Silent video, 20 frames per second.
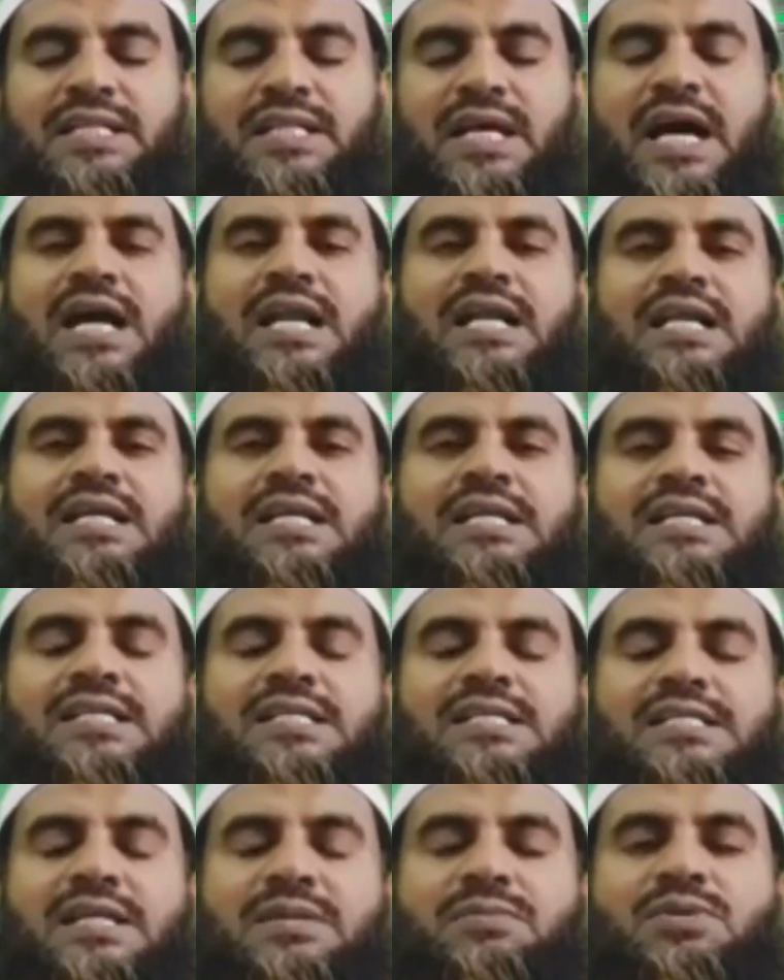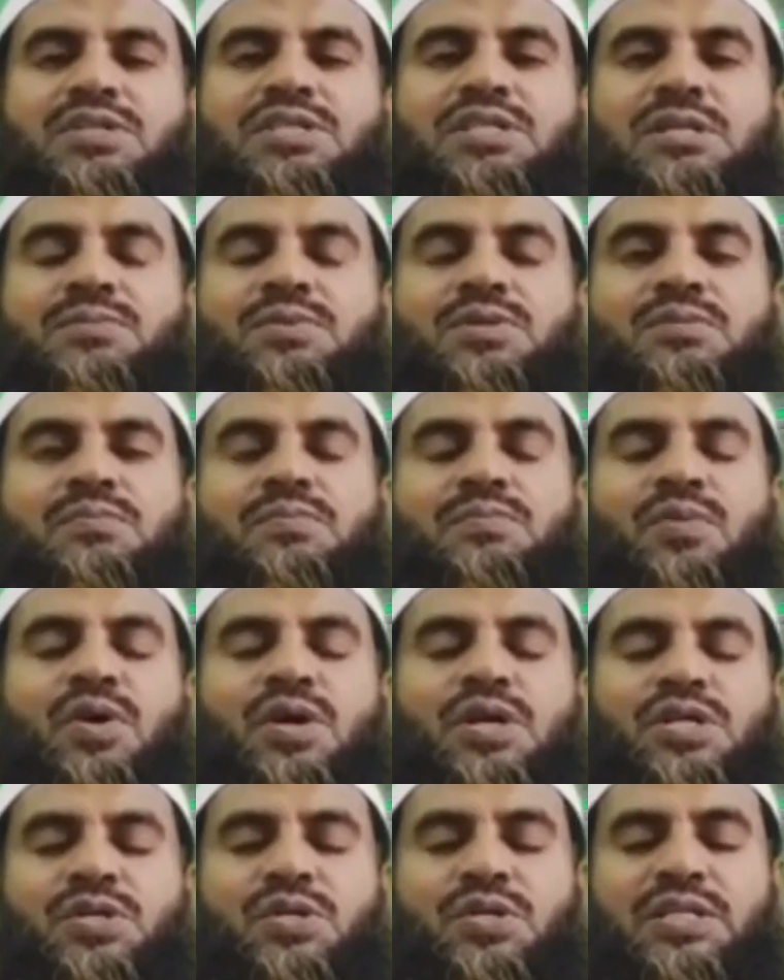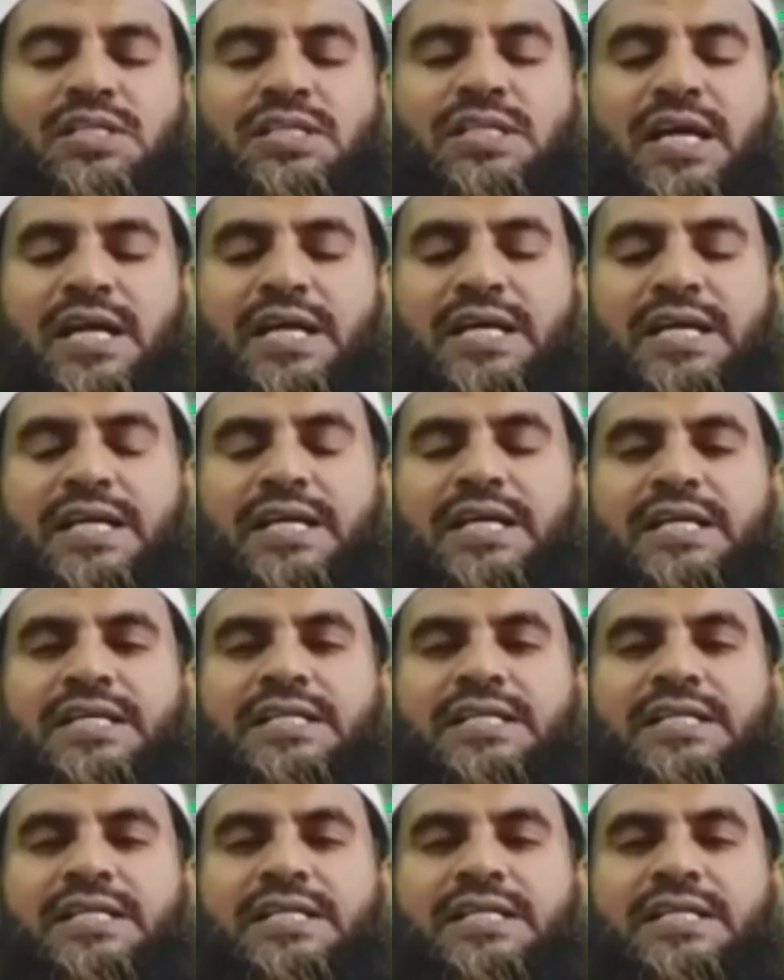তার যেমন যেমন বয়স হতে থাকে